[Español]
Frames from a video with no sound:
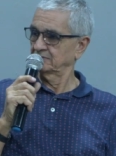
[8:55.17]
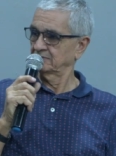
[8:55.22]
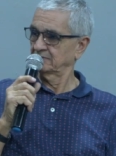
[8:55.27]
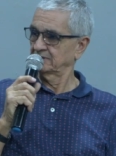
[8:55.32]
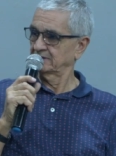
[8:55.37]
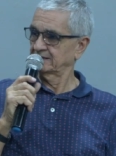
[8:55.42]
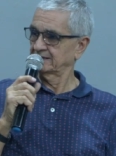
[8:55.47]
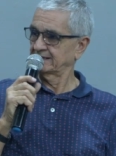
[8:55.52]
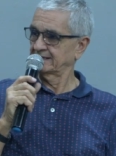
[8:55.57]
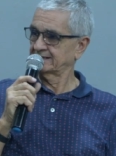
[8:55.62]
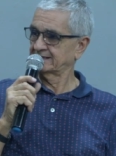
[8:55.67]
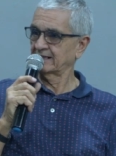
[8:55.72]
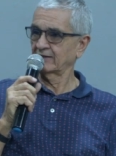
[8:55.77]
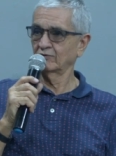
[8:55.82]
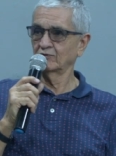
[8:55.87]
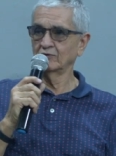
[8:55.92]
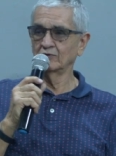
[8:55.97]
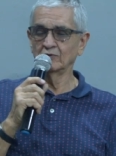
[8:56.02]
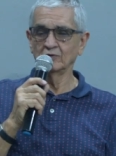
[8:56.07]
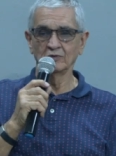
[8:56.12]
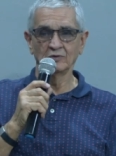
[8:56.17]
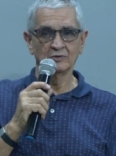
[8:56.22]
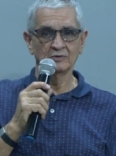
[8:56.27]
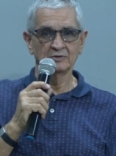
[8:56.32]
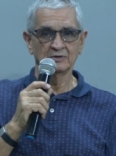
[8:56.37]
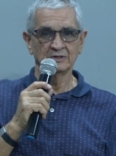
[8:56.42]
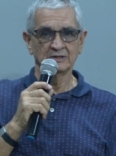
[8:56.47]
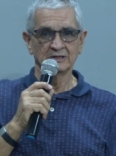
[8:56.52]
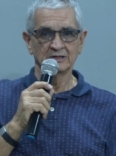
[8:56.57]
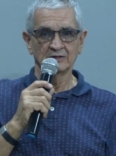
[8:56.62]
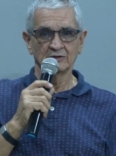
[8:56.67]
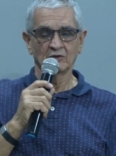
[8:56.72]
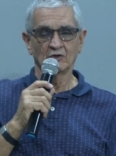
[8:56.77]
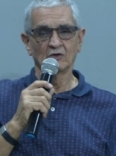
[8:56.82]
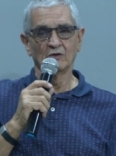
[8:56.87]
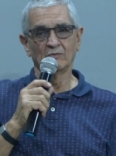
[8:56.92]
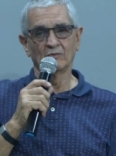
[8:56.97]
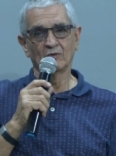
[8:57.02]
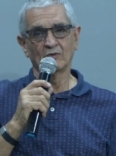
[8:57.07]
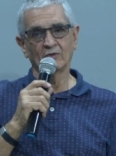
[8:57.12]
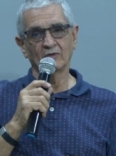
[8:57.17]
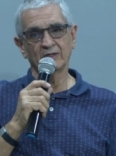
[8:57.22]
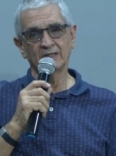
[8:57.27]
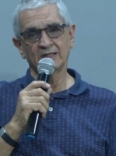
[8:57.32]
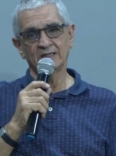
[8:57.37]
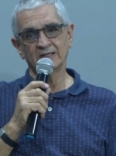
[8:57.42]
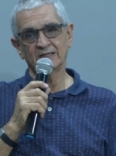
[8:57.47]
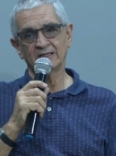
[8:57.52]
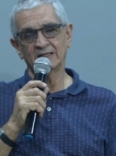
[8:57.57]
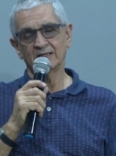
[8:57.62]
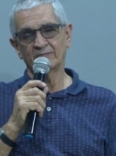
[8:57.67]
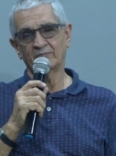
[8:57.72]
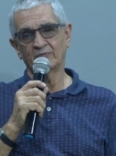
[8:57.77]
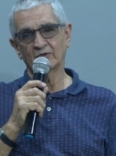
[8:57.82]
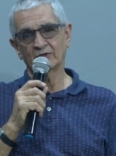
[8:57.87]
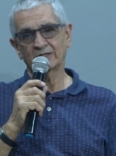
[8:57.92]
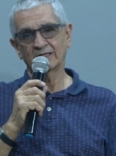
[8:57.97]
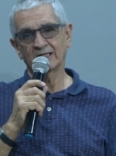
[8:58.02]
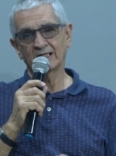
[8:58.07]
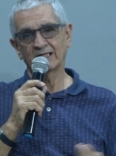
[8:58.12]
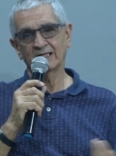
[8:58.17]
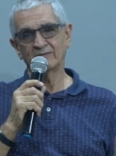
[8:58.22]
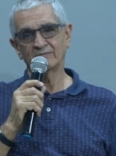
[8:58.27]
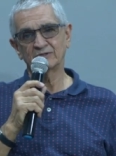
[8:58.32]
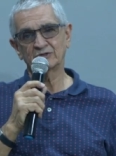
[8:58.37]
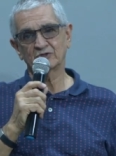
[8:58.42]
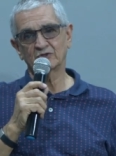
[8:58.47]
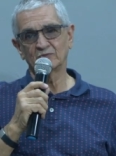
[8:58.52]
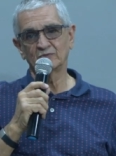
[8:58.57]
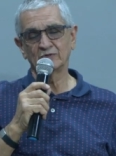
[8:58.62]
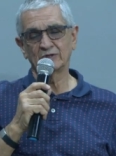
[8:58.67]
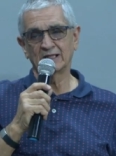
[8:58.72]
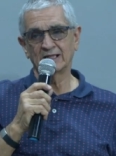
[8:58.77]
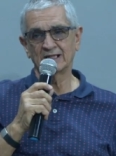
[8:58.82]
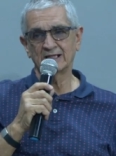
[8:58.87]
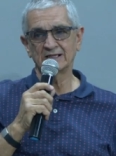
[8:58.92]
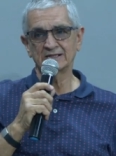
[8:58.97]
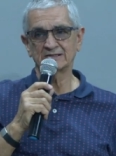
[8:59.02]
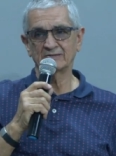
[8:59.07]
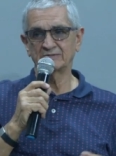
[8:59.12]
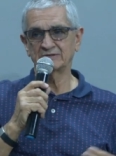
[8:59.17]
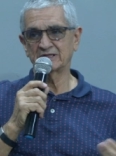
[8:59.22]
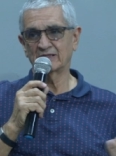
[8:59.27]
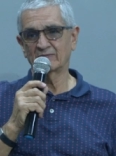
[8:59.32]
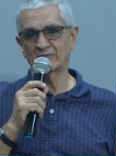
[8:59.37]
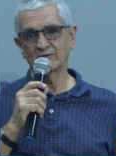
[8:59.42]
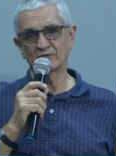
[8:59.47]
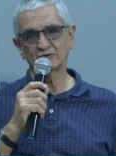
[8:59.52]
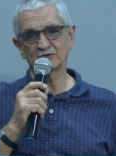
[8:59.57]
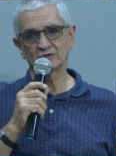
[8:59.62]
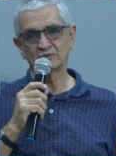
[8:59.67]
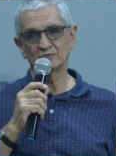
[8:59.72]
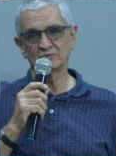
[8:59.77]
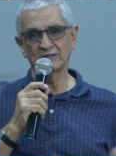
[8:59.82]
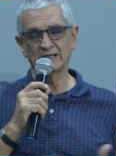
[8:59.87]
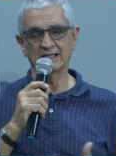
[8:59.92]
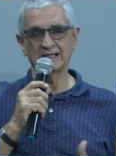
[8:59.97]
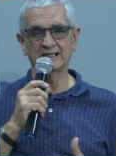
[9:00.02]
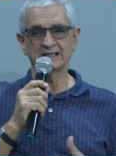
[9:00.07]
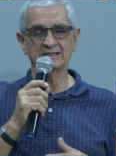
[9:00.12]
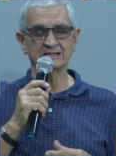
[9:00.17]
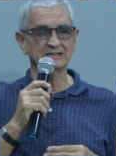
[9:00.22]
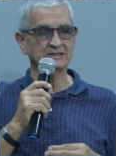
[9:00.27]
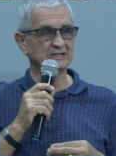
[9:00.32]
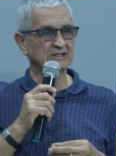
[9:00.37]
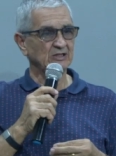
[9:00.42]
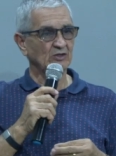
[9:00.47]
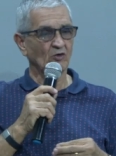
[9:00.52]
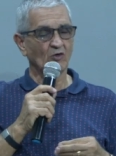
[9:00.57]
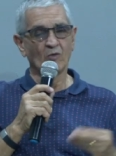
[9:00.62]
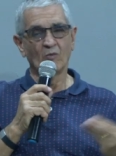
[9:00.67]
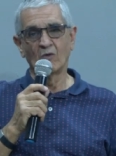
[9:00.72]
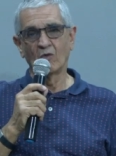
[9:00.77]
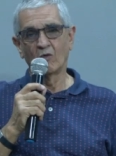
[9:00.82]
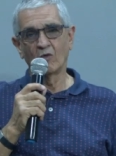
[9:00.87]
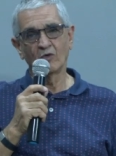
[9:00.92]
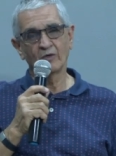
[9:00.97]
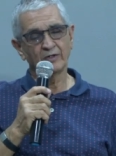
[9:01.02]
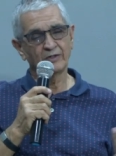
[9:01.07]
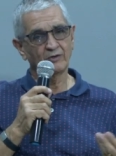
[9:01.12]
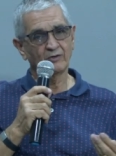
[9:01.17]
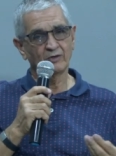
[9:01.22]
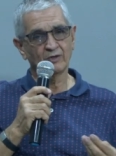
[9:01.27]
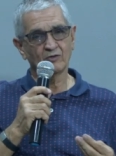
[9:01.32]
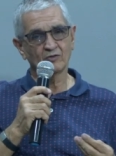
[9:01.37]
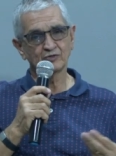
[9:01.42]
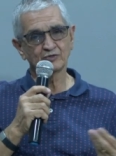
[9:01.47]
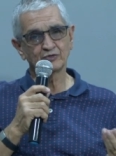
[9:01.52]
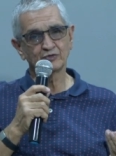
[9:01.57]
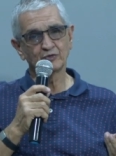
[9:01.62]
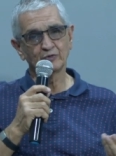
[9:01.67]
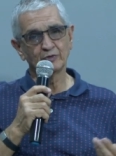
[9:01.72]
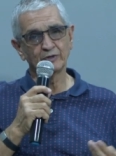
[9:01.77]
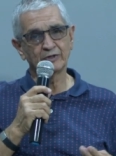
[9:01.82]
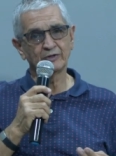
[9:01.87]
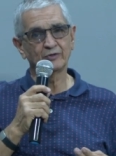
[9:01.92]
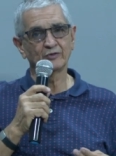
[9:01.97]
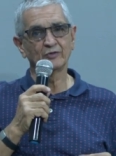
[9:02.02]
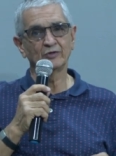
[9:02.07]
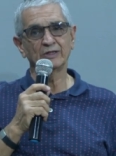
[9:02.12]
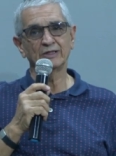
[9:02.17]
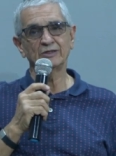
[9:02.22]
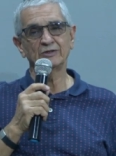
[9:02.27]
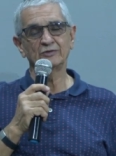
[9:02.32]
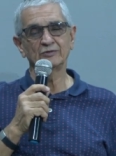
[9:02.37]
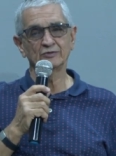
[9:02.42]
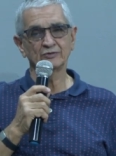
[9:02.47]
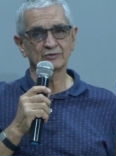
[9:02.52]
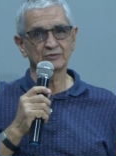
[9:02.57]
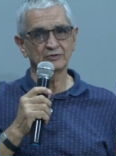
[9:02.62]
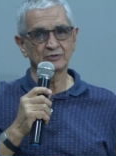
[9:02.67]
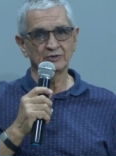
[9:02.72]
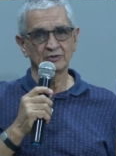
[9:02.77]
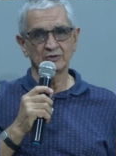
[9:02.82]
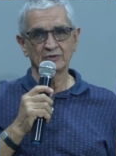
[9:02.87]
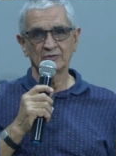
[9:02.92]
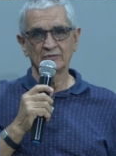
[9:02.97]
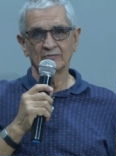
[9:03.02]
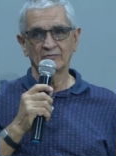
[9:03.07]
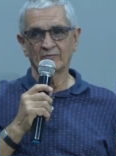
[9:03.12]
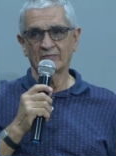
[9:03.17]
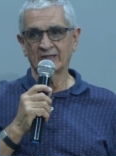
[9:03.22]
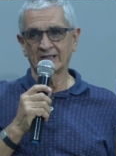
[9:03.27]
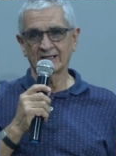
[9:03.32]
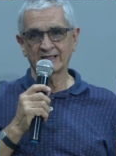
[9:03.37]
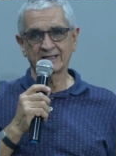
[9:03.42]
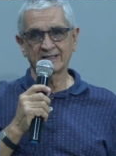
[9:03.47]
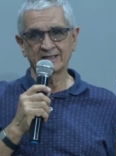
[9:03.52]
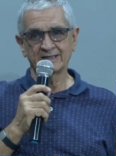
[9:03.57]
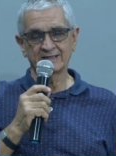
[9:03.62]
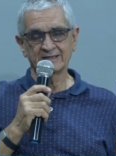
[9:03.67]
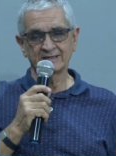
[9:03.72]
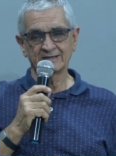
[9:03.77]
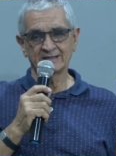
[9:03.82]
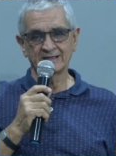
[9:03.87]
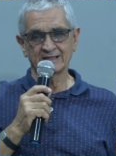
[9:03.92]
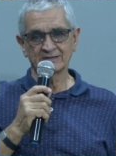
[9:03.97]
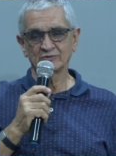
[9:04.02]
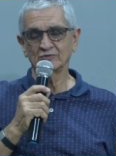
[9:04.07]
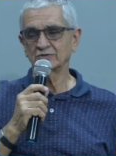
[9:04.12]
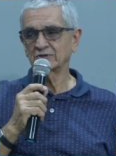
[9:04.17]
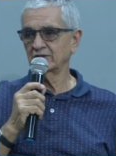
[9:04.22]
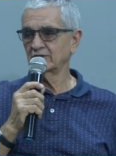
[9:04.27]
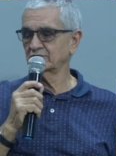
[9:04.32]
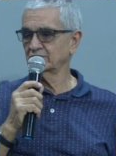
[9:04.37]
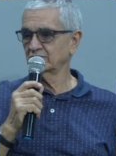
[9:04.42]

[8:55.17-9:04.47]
eh, esa curul ¿Cómo voy a aportarle a mis comunales, a mis hermanos comunales? ¿Cómo voy yo a construir con ellos para que las juntas de